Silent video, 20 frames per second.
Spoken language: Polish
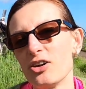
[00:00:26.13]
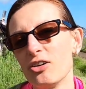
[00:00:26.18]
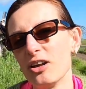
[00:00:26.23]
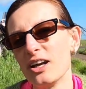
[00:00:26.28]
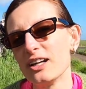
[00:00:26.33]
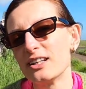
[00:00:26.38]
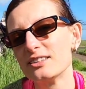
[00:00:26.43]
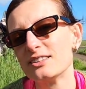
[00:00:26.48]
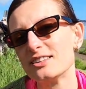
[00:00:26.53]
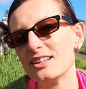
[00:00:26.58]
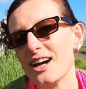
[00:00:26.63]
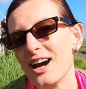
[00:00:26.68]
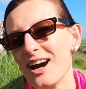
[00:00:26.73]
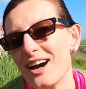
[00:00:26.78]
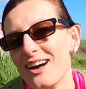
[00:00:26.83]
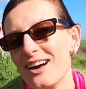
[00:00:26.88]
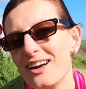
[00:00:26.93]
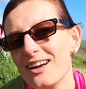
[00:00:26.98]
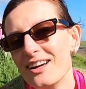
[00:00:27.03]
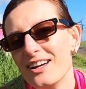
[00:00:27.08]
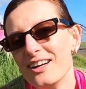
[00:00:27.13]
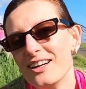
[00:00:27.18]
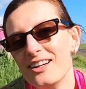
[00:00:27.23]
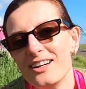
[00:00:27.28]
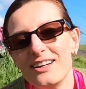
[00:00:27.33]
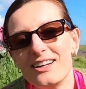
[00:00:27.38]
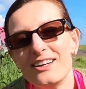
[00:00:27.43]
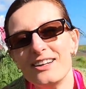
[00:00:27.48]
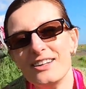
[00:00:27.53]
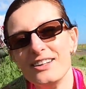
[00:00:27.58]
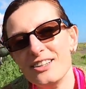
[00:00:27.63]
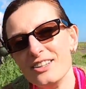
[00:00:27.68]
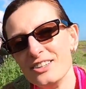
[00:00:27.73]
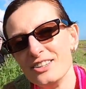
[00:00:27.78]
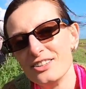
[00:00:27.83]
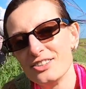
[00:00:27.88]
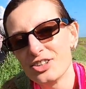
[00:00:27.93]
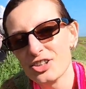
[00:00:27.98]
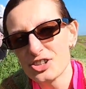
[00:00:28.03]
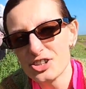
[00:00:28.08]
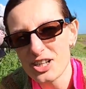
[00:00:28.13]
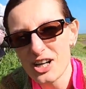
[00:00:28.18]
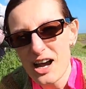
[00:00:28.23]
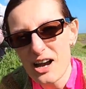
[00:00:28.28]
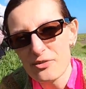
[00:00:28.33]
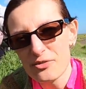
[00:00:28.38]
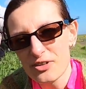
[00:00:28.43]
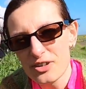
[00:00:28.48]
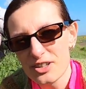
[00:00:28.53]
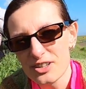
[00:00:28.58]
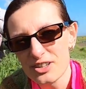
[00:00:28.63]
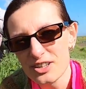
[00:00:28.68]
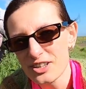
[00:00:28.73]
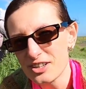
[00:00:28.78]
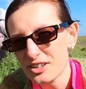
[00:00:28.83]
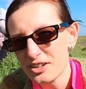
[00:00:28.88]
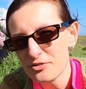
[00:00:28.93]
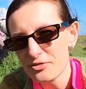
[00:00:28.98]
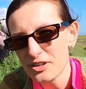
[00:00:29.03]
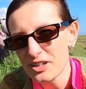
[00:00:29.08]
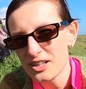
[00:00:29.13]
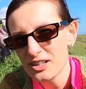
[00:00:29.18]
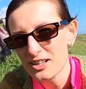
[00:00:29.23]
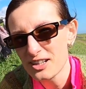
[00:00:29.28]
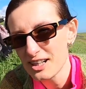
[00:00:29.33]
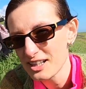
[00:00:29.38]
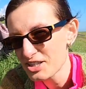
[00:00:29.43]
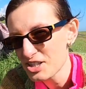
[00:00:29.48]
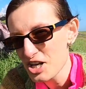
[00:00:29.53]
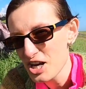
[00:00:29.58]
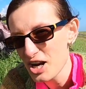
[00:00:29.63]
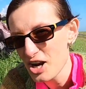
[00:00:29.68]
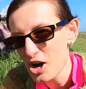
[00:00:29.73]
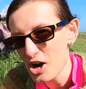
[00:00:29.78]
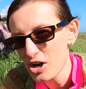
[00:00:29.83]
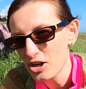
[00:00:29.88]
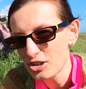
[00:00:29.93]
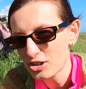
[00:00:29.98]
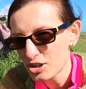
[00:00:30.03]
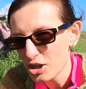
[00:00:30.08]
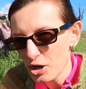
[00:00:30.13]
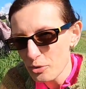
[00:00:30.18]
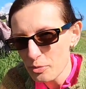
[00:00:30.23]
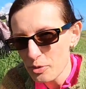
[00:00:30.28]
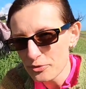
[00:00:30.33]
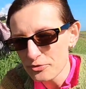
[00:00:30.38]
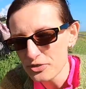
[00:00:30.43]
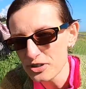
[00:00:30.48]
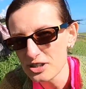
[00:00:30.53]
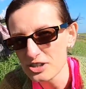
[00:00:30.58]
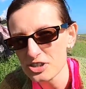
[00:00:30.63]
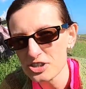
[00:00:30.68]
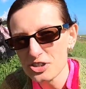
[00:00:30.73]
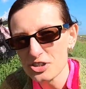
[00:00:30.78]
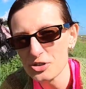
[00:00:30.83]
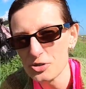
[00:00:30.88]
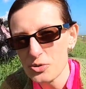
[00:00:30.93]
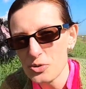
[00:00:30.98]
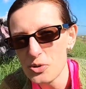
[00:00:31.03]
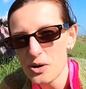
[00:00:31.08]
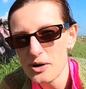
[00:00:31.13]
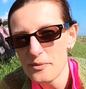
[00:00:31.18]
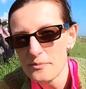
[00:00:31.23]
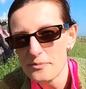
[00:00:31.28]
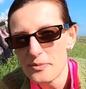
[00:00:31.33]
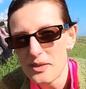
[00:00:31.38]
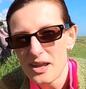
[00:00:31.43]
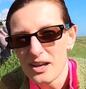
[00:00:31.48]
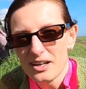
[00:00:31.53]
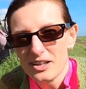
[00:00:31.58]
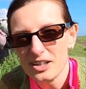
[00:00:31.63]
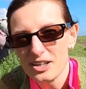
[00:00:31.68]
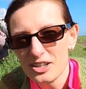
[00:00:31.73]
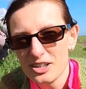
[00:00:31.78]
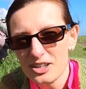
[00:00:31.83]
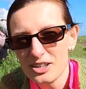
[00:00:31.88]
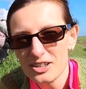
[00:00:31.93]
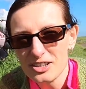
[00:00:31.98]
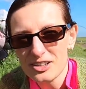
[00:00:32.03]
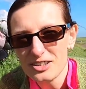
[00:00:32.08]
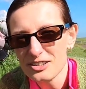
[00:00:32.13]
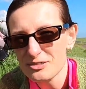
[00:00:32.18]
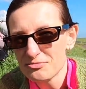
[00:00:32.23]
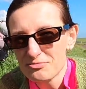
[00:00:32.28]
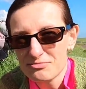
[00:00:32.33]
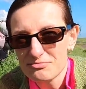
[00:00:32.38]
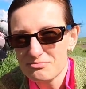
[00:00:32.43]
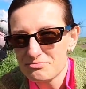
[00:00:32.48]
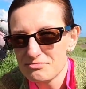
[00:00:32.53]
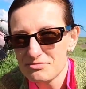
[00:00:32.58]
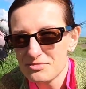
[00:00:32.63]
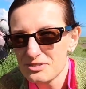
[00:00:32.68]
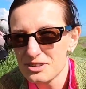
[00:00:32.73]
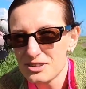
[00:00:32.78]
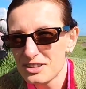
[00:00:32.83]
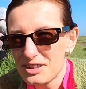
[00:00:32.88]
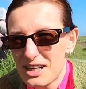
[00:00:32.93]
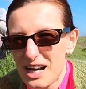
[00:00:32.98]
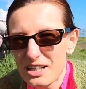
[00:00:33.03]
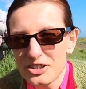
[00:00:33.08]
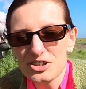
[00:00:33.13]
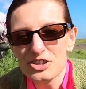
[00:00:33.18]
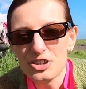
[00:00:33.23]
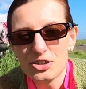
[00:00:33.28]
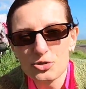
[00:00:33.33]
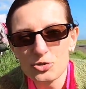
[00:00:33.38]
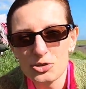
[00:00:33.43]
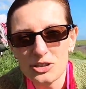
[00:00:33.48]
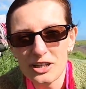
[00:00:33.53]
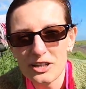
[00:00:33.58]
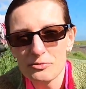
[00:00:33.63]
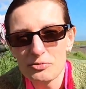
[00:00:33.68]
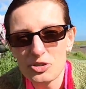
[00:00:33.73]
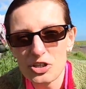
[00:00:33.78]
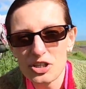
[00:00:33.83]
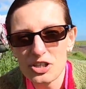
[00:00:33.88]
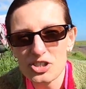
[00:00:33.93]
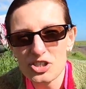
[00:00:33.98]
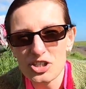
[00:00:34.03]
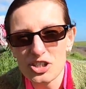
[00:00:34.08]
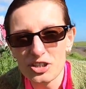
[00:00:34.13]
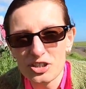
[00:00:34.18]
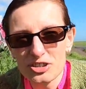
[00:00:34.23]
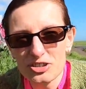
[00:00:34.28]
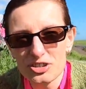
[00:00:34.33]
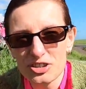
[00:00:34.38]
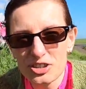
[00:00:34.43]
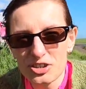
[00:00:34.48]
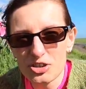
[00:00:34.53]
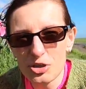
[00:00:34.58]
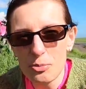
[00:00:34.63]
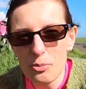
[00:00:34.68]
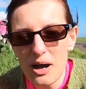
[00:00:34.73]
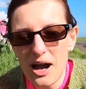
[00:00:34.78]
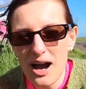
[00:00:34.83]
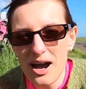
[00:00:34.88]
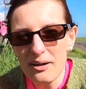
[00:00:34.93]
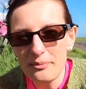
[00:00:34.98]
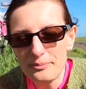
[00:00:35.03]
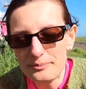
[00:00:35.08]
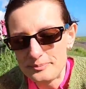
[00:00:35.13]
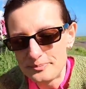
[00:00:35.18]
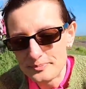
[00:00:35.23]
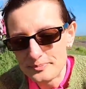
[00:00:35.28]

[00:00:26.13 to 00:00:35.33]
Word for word: kolekcja i co ciekawe, nikt nie wie dlaczego, kto powiesił i każdy tutaj przejeżdżający, kto ma